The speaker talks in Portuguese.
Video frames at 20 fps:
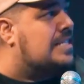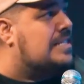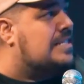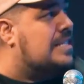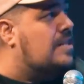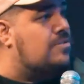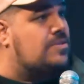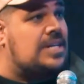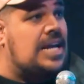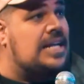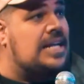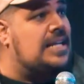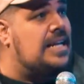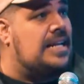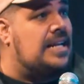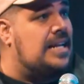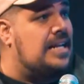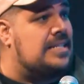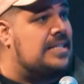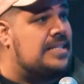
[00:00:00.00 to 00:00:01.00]
você não sai da
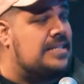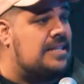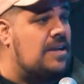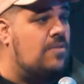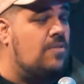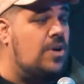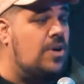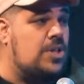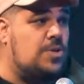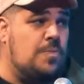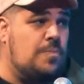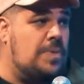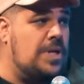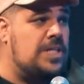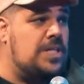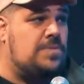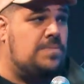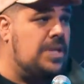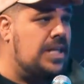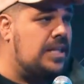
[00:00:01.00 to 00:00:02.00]
igreja, você é um ótimo
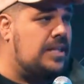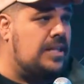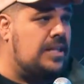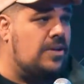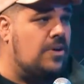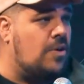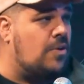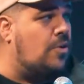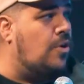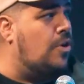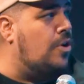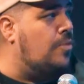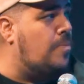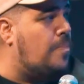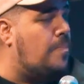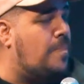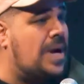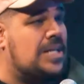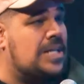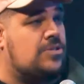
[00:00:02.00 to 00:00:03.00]
presbítero,
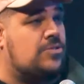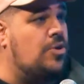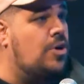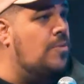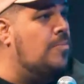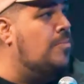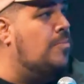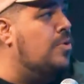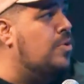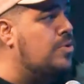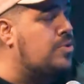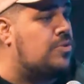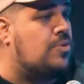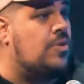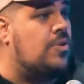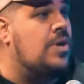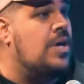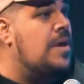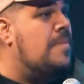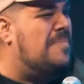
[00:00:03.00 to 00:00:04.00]
econômico, pastor,
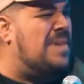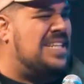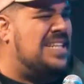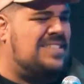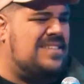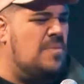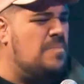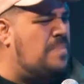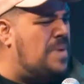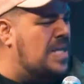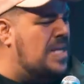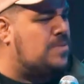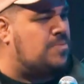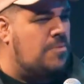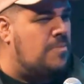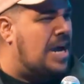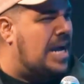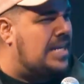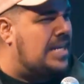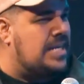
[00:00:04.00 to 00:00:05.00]
músico, mas você é um péssimo
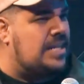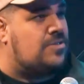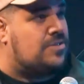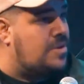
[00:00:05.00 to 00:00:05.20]
marido,